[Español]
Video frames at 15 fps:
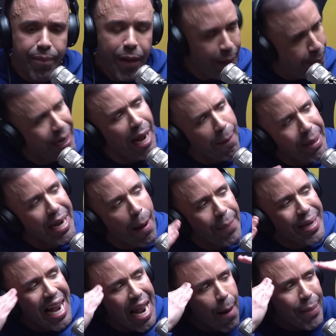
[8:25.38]
Eh, mira, mira,
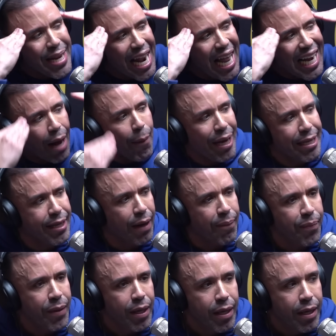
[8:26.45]
mira, mira la cabeza
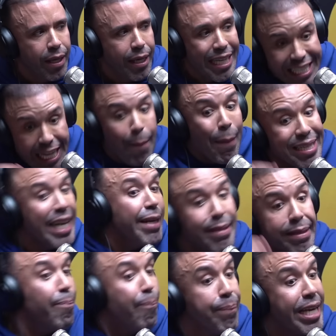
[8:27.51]
te meten
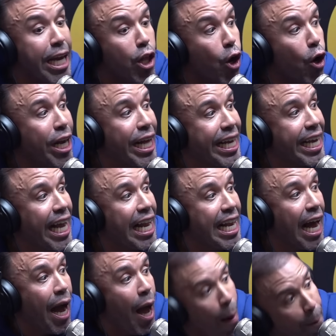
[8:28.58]
miedo con la
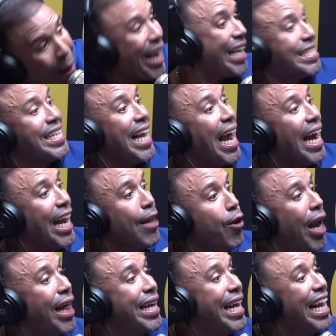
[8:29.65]
izquierda para que siga ganando
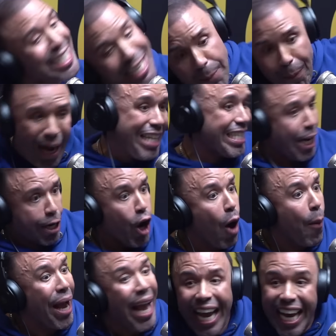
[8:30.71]
la derecha y para que te
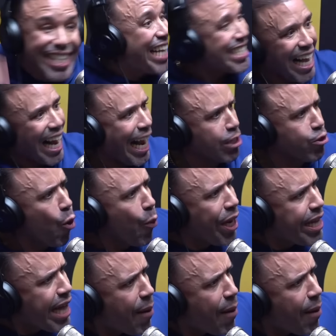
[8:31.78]
robe y te saque tu vida,